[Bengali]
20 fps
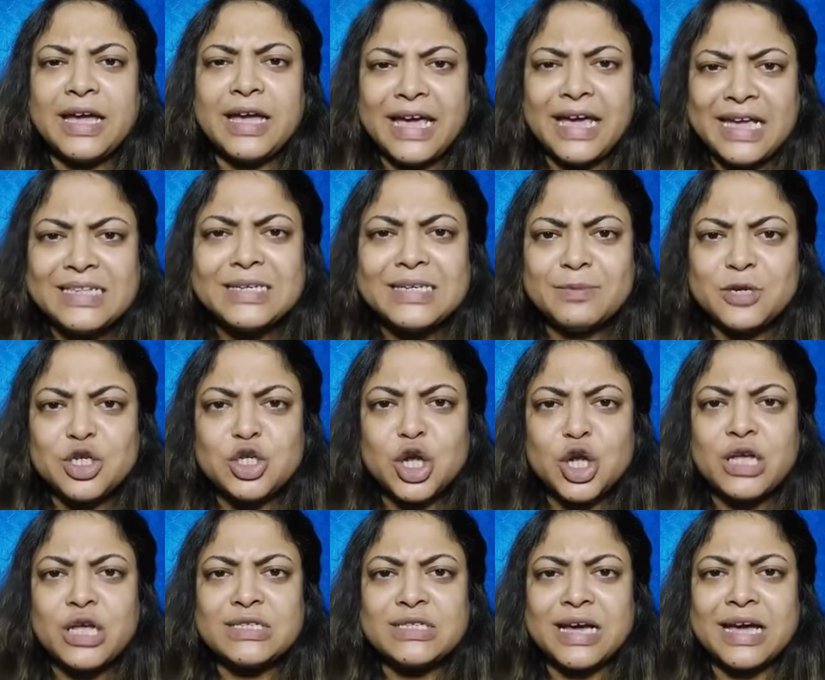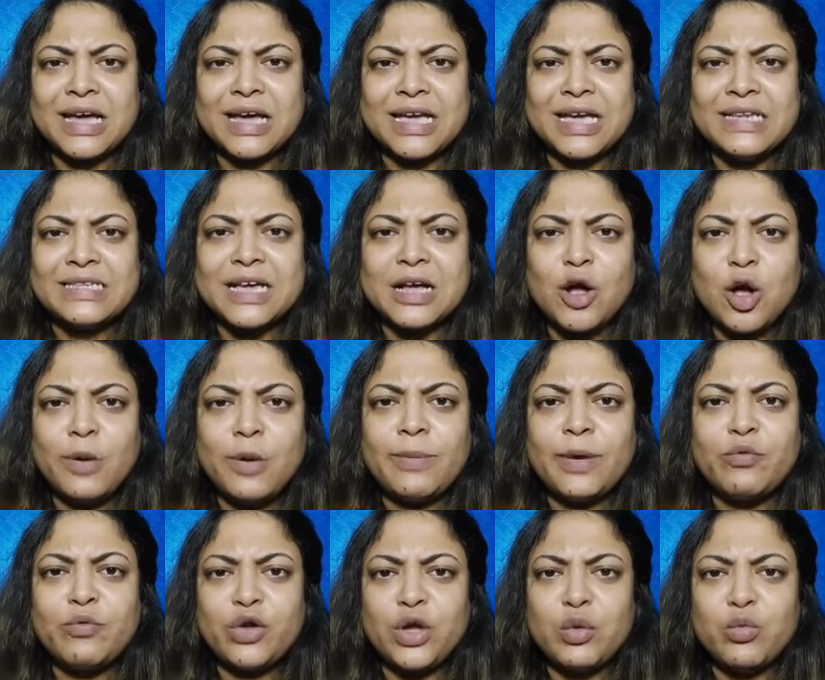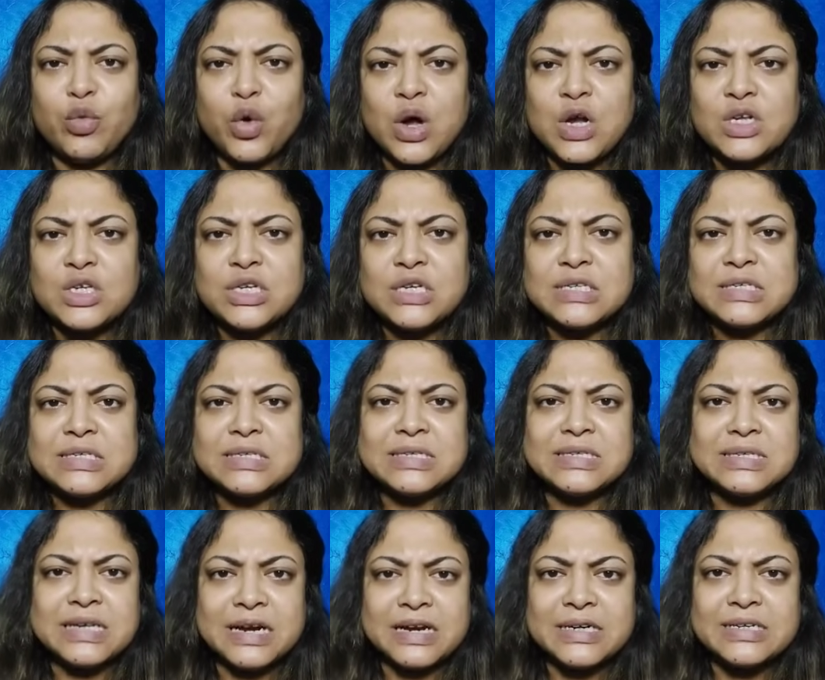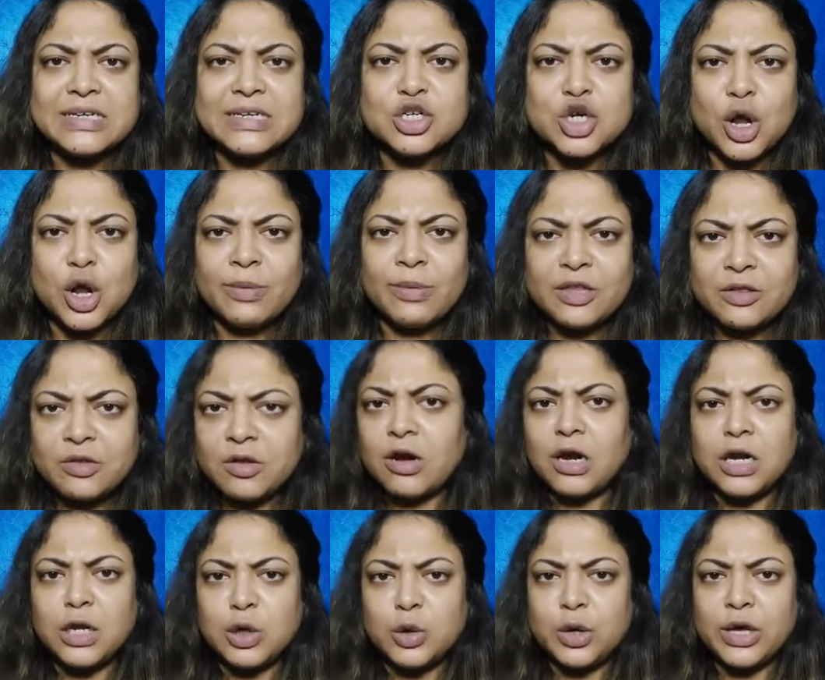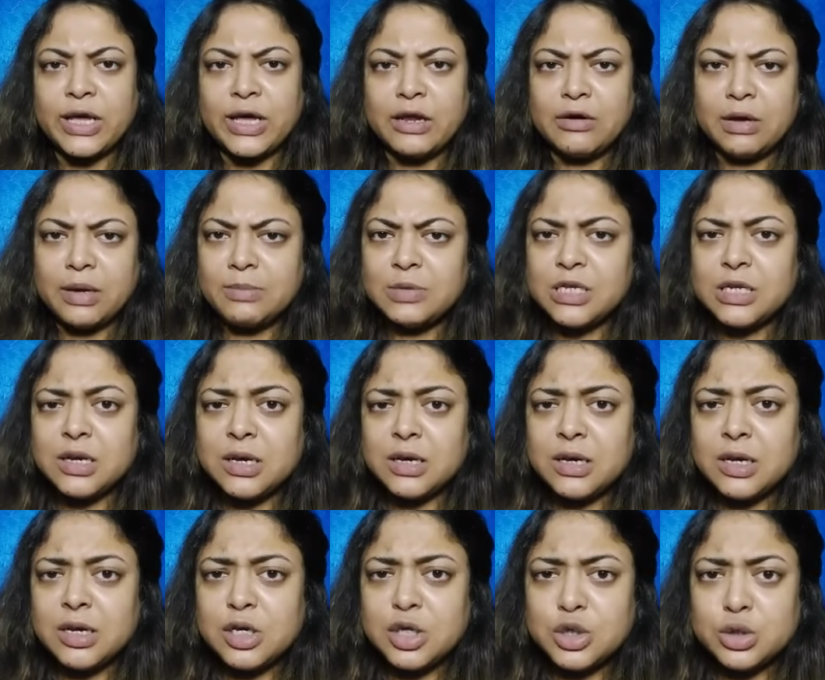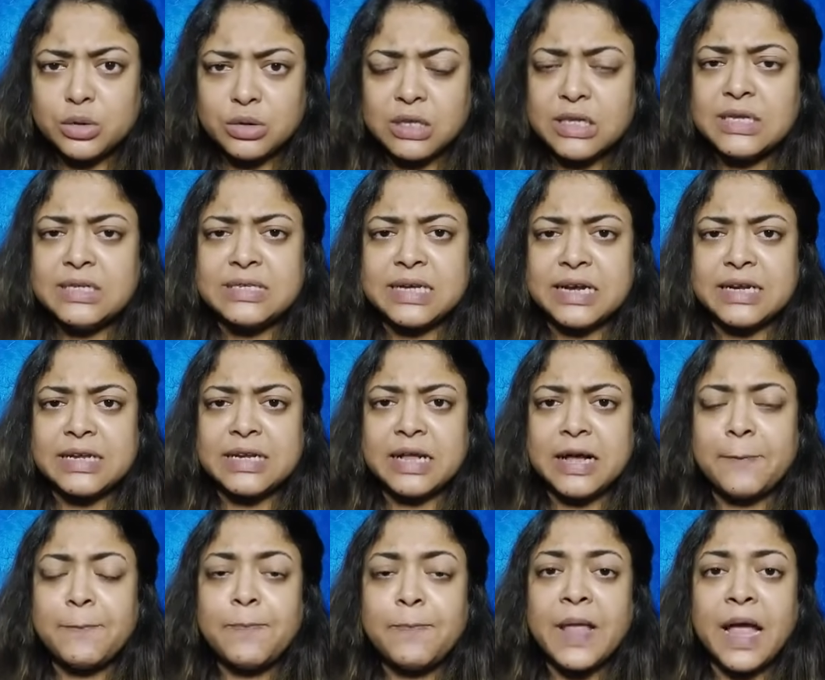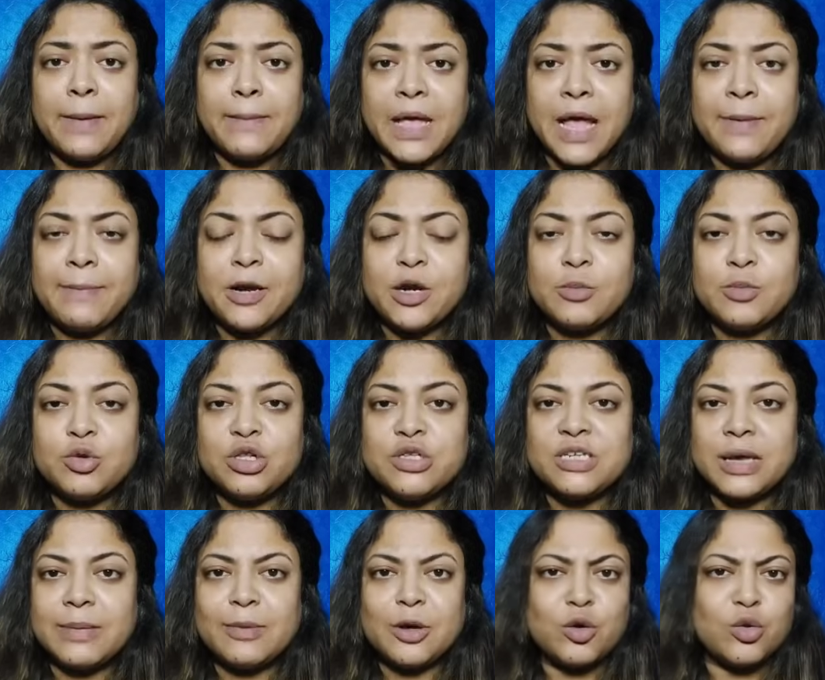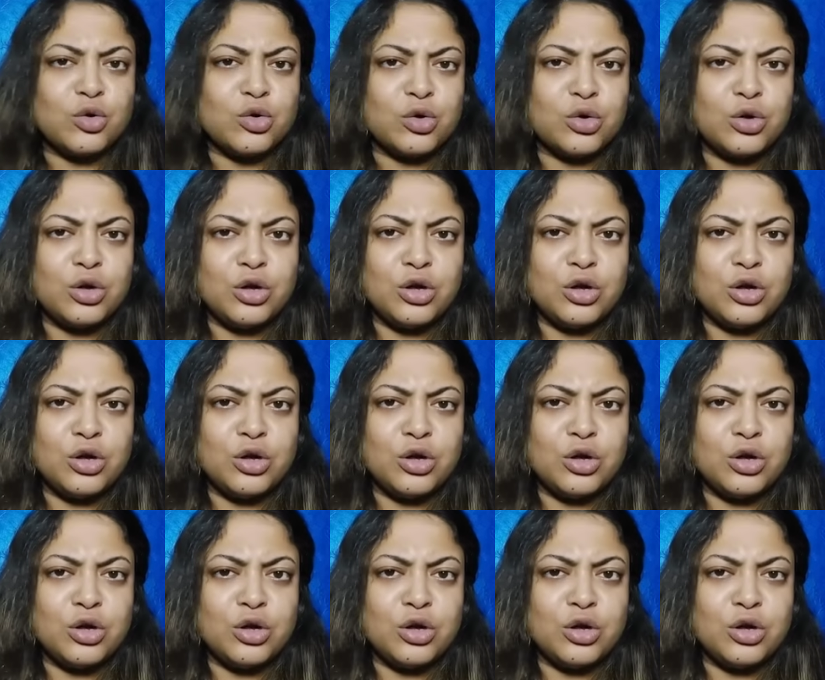এই যে বিষয়টা এটা কবে উই ওয়ান জাস্টিস আর এটা সমান্তরাল হয়ে গেল আমি সত্যিই জানি না আমি আবারও বলছি আমি কোনো